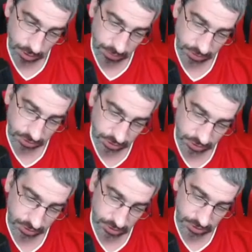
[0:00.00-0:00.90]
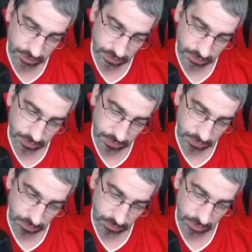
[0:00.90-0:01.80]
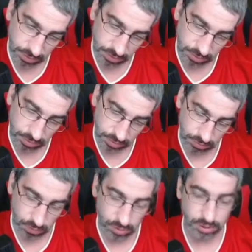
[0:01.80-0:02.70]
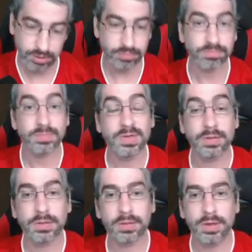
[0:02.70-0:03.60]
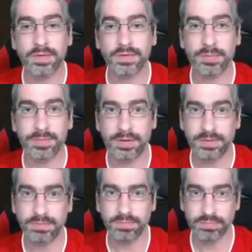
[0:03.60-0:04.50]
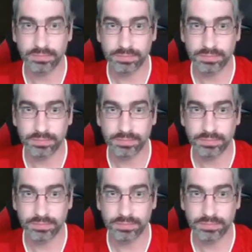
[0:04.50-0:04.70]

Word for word: Kann man nicht richtig lesen. Mi. Ach Könnt ihr selbst lesen.